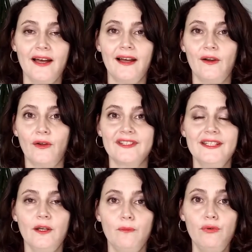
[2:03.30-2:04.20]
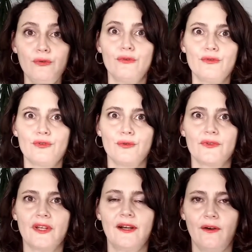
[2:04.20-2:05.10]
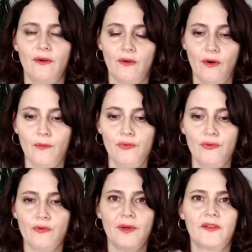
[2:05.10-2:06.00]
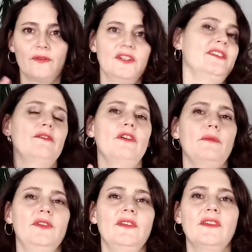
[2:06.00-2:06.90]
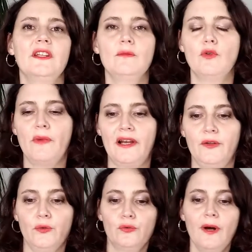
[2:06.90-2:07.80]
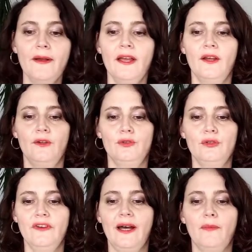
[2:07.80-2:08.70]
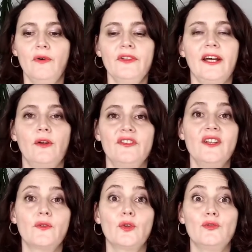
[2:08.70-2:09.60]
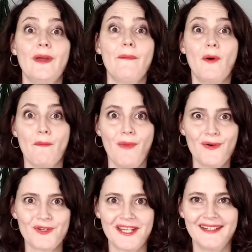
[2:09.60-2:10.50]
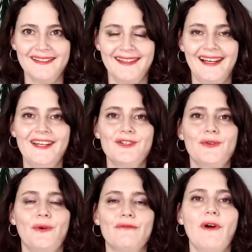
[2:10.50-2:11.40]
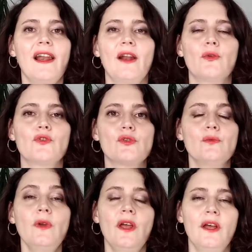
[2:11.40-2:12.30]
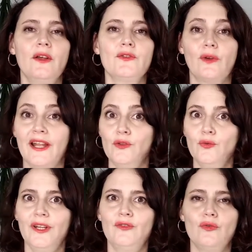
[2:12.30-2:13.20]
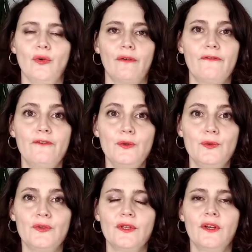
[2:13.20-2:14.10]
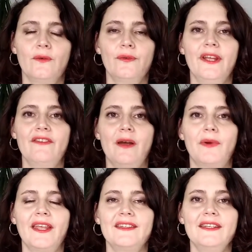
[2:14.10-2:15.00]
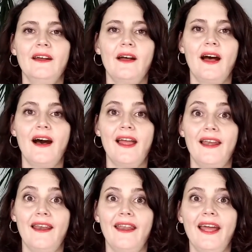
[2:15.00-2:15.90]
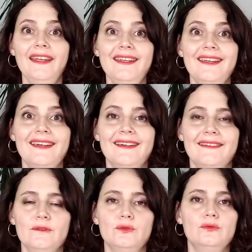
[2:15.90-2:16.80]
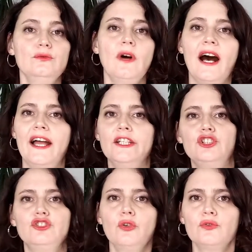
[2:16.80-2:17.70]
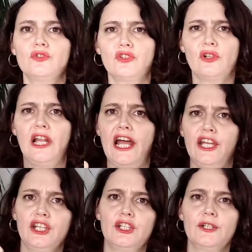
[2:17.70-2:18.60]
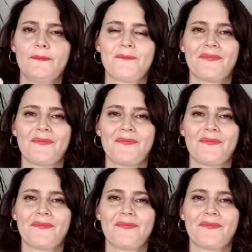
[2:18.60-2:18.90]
à leur dire plus de choses. Alors, en plus de présenter ta famille, tes animaux, parler de toi, tu vas apprendre à leur dire ce que tu aimes manger. Et là, je te renvoie à la leçon sur la nourriture, food. On avait appris à dire I like ou I don't like.